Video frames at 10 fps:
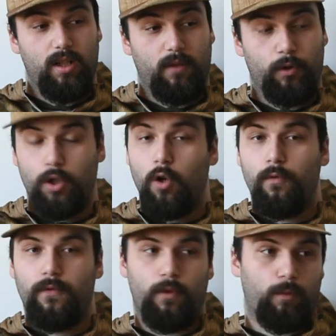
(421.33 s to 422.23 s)
sagen würde,
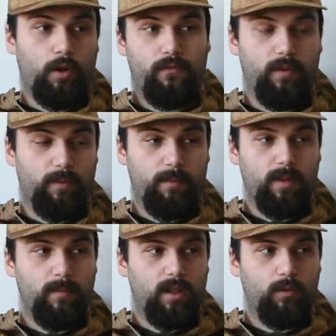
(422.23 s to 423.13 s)
jo, wir würden bei eurem Film gerne
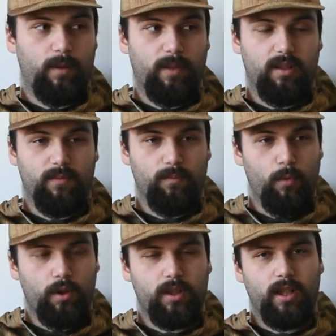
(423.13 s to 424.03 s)
mitmachen oder man eine
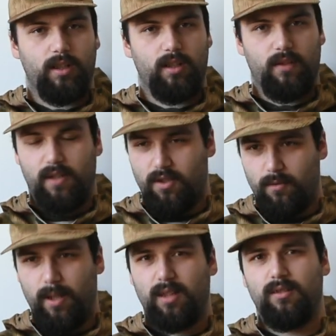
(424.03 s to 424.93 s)
Möglichkeit hat, da was
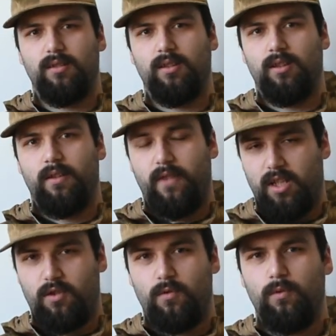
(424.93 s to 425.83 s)
zu machen,
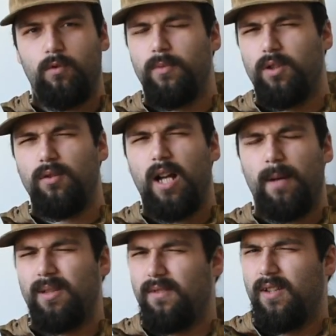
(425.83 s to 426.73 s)
werde ich es tun. Und mit Glück
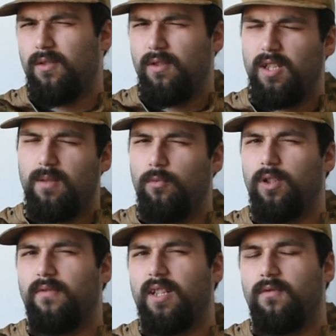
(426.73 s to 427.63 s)
habe ich eventuell nächsten
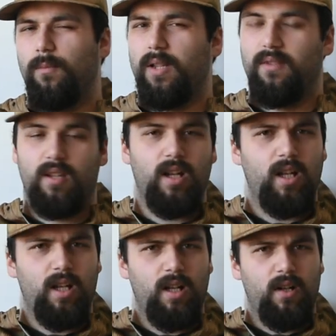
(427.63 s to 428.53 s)
Monat was, wo man
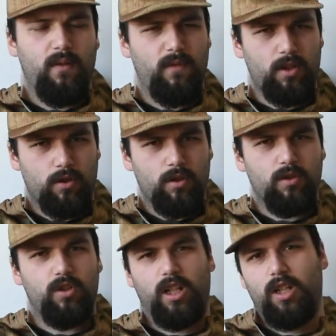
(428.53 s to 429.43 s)

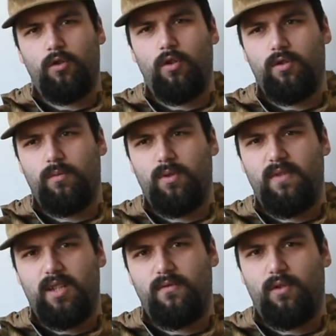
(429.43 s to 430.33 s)
was drehen könnte mit
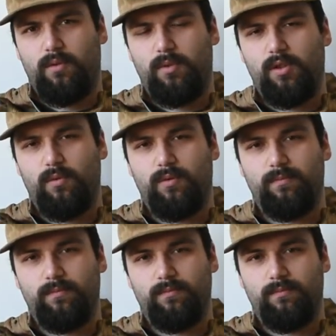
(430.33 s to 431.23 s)
Westfrontbezug.
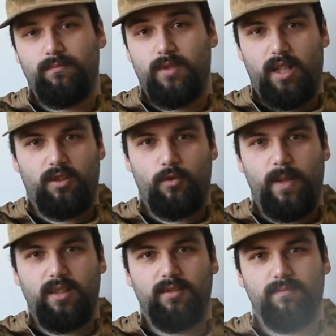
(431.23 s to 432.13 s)
Seid
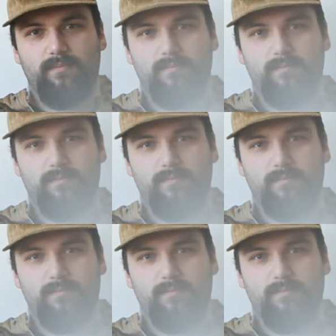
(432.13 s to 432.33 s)
gespannt.